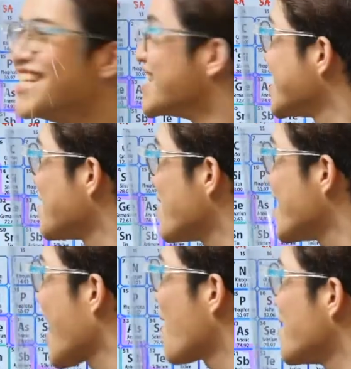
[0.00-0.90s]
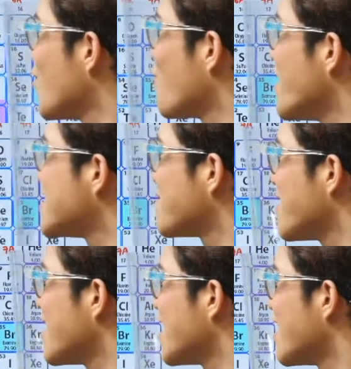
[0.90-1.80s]
4B 5B 6B 7B
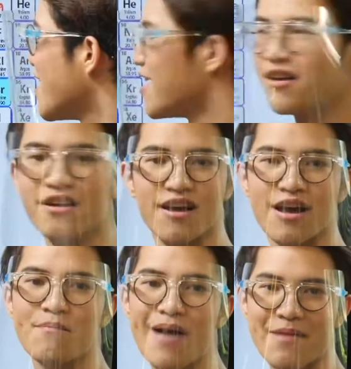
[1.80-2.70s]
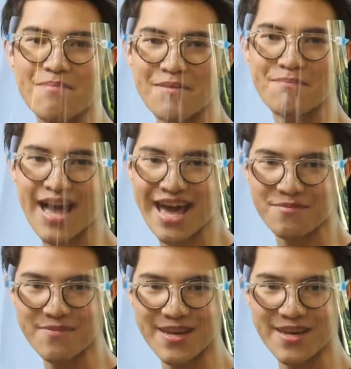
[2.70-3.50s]
888B